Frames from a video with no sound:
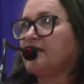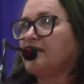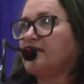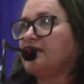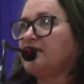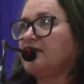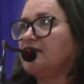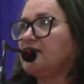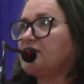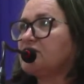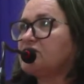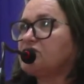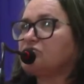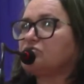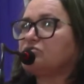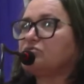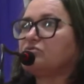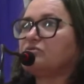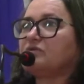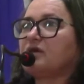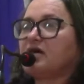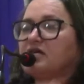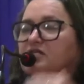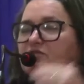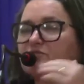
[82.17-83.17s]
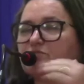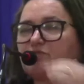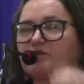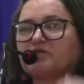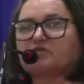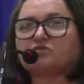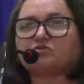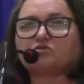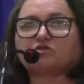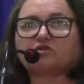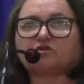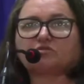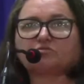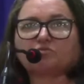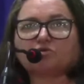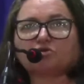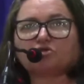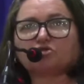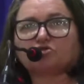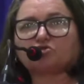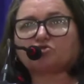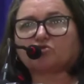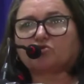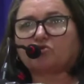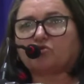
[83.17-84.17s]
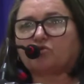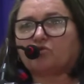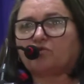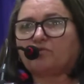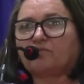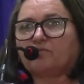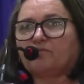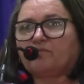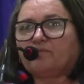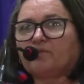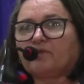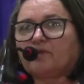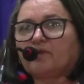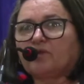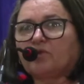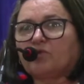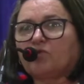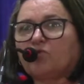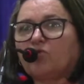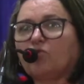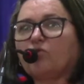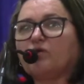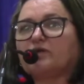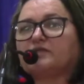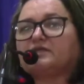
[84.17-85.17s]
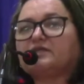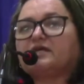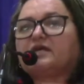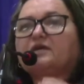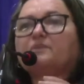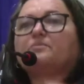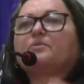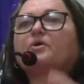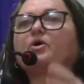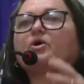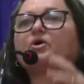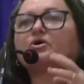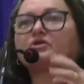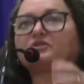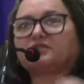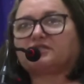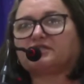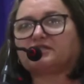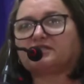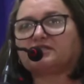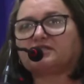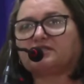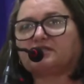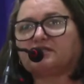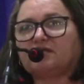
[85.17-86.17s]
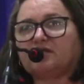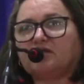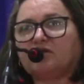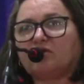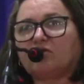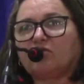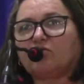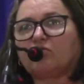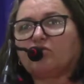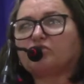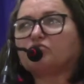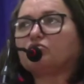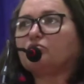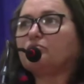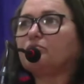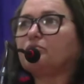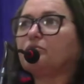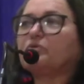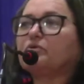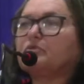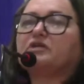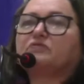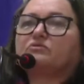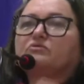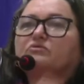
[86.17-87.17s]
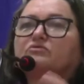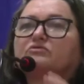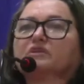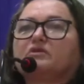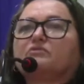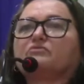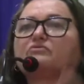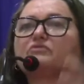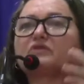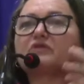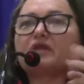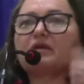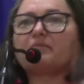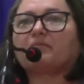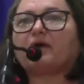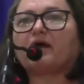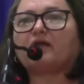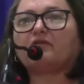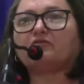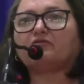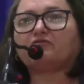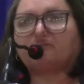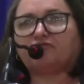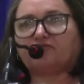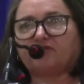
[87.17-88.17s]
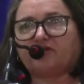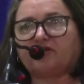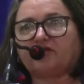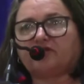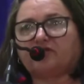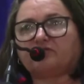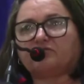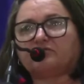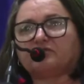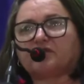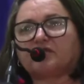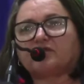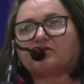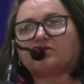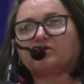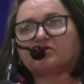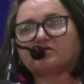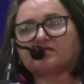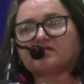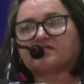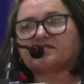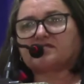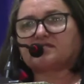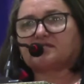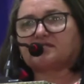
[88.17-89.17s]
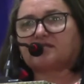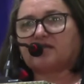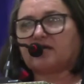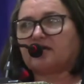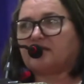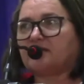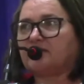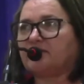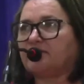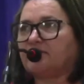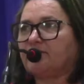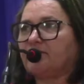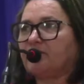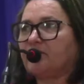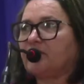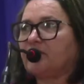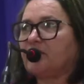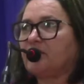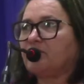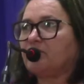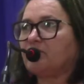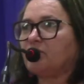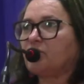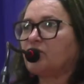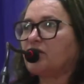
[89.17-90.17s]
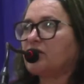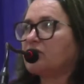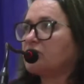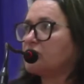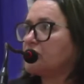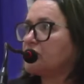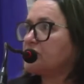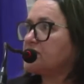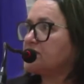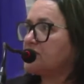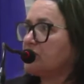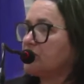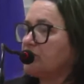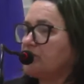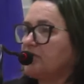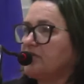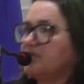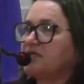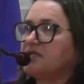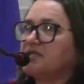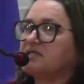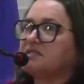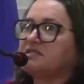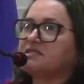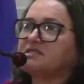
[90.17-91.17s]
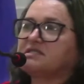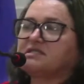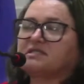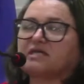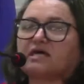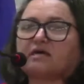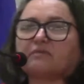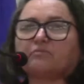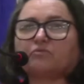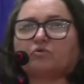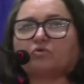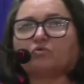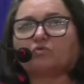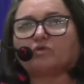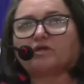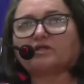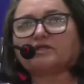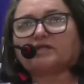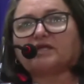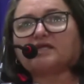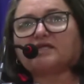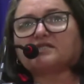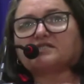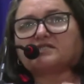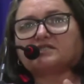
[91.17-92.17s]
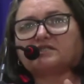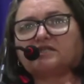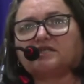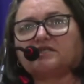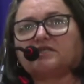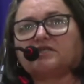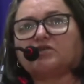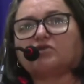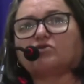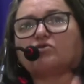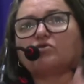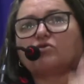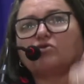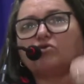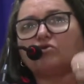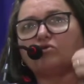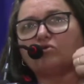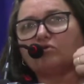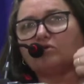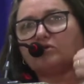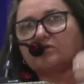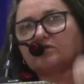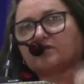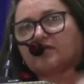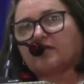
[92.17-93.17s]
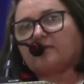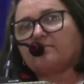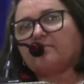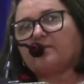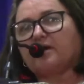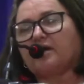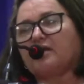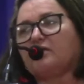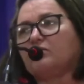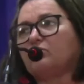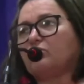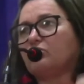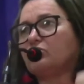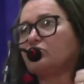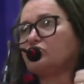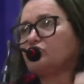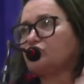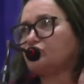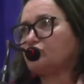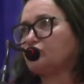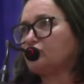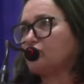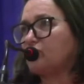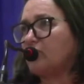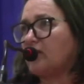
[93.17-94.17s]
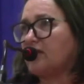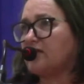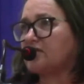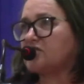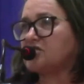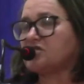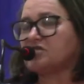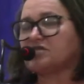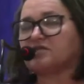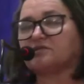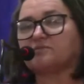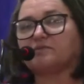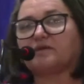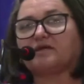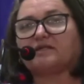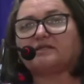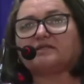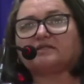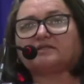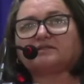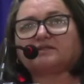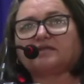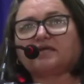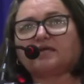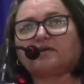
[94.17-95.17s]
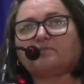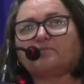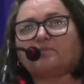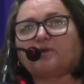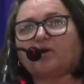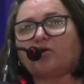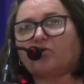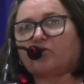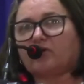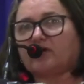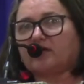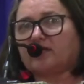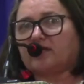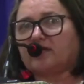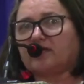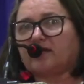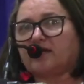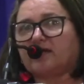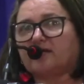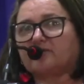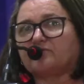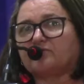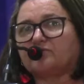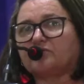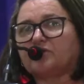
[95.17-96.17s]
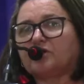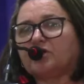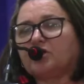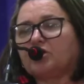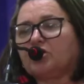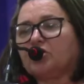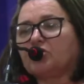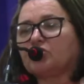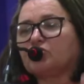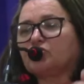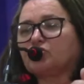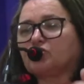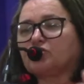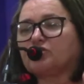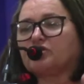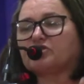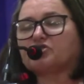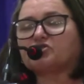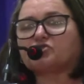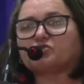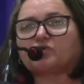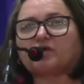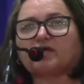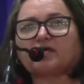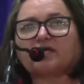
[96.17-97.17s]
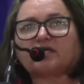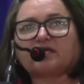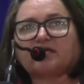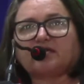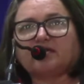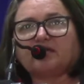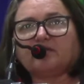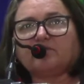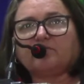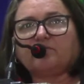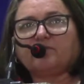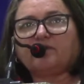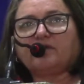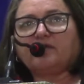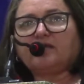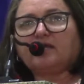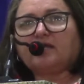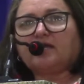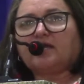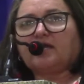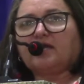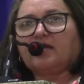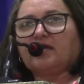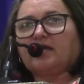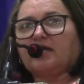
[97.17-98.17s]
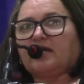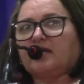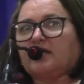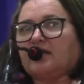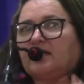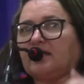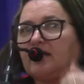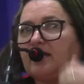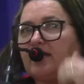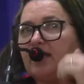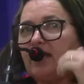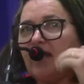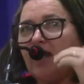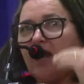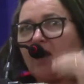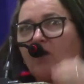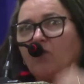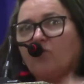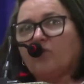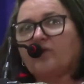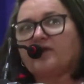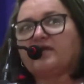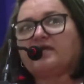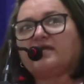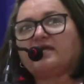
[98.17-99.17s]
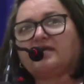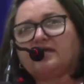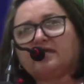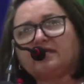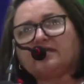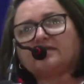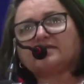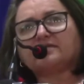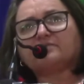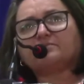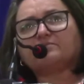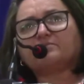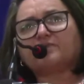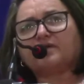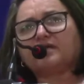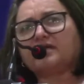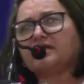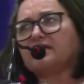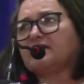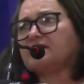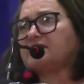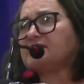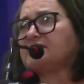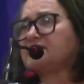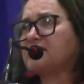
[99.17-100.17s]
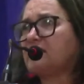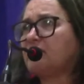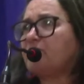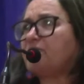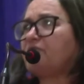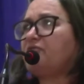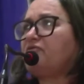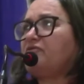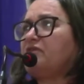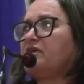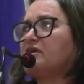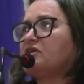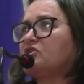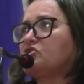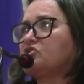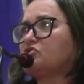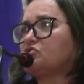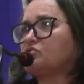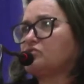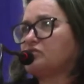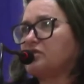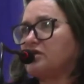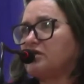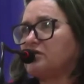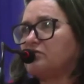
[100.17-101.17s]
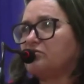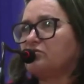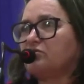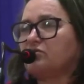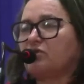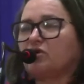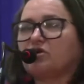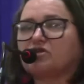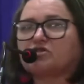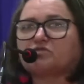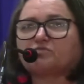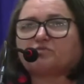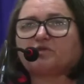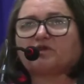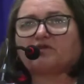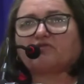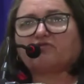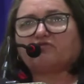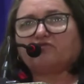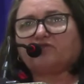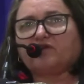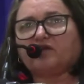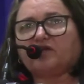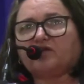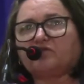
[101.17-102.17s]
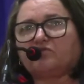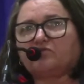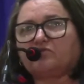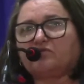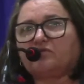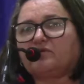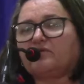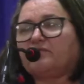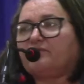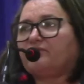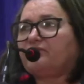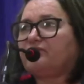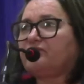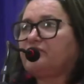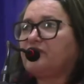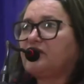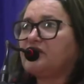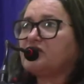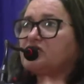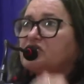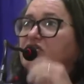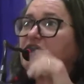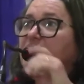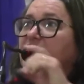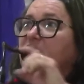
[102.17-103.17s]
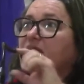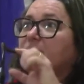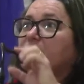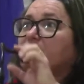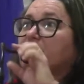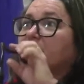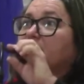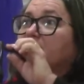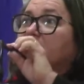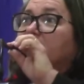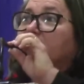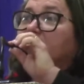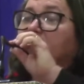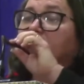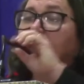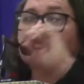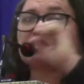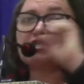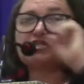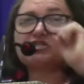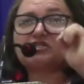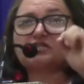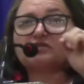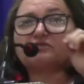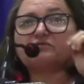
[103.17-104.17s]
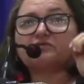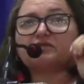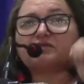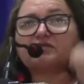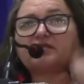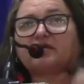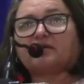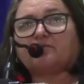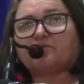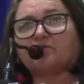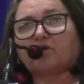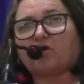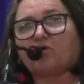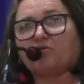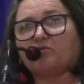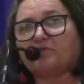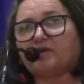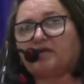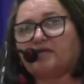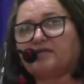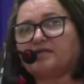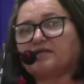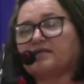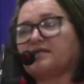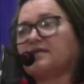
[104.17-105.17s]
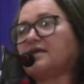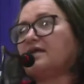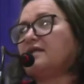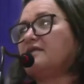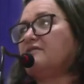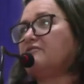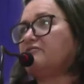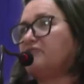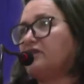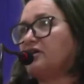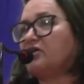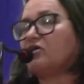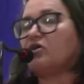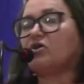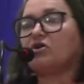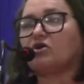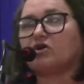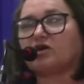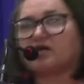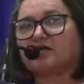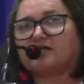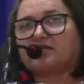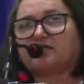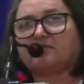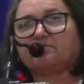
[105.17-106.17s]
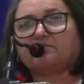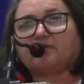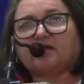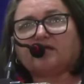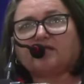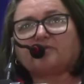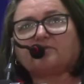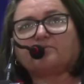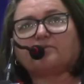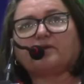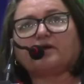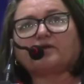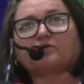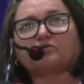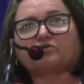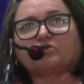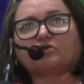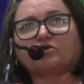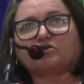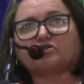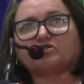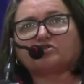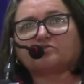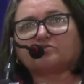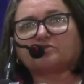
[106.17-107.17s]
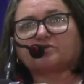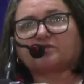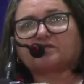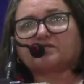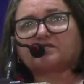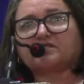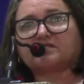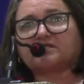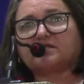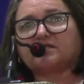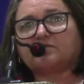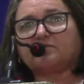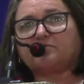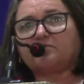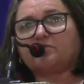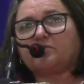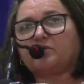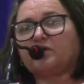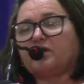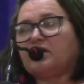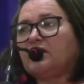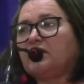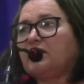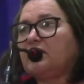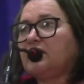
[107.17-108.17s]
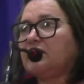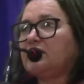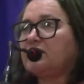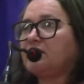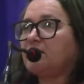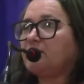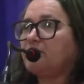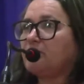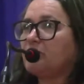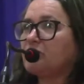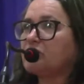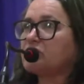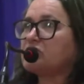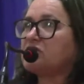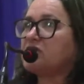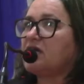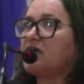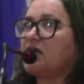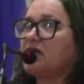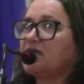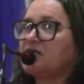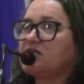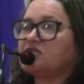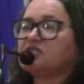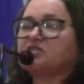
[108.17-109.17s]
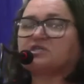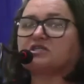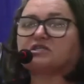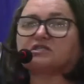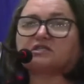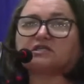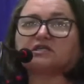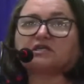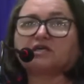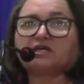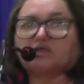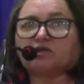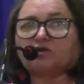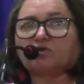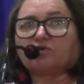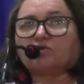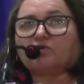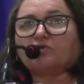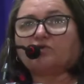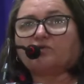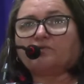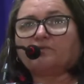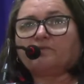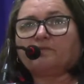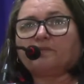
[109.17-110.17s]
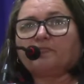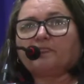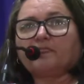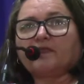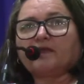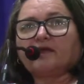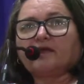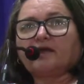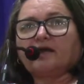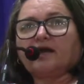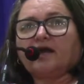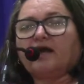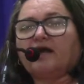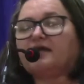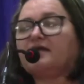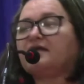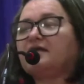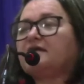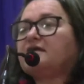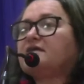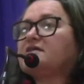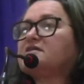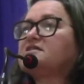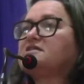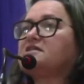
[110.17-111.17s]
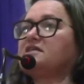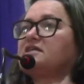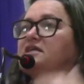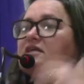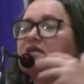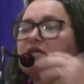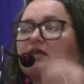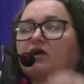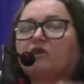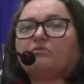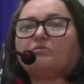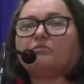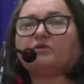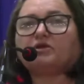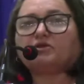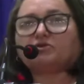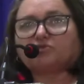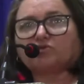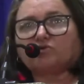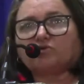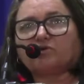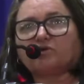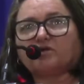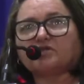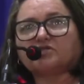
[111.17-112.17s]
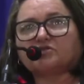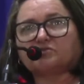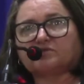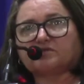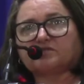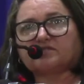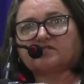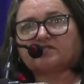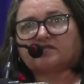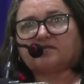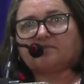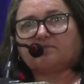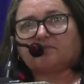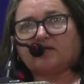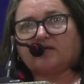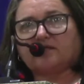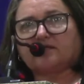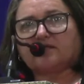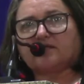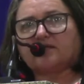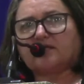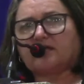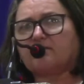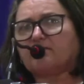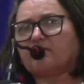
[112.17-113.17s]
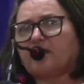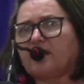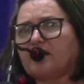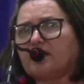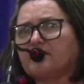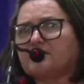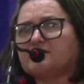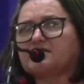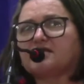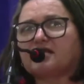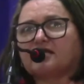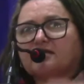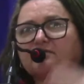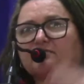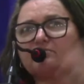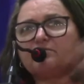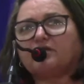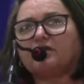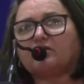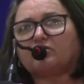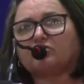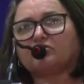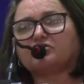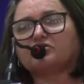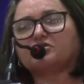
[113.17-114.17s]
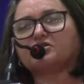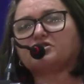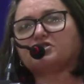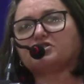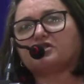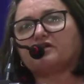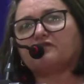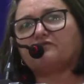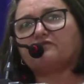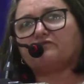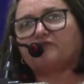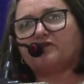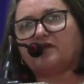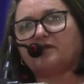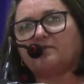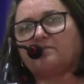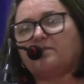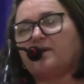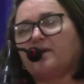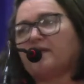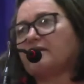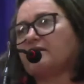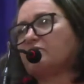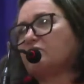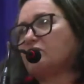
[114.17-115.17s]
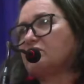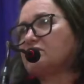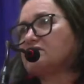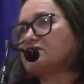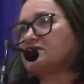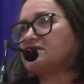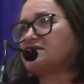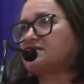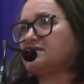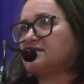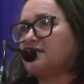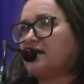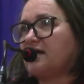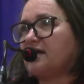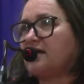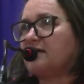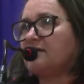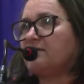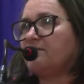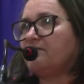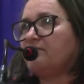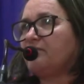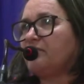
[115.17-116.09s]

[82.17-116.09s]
E isso as pessoas mostrou o quanto é importante quando um político tem um trabalho feito na nossa cidade. Porque todos São e sabem o quanto ele se dedicou, trabalhou junto com Alexandre Batité, Paulo Renato, toda a sua equipe, é, Raul Henri também, que sempre vem ajudando o nosso prefeito, desde a época da gestão de Débora Almeida, que ele vem colocando emenda para o nosso município, e depois que Alexandre ganhou, Aí que sim que aumentou as suas emendas, que é mais de 7 milhões que já veio para a nossa cidade,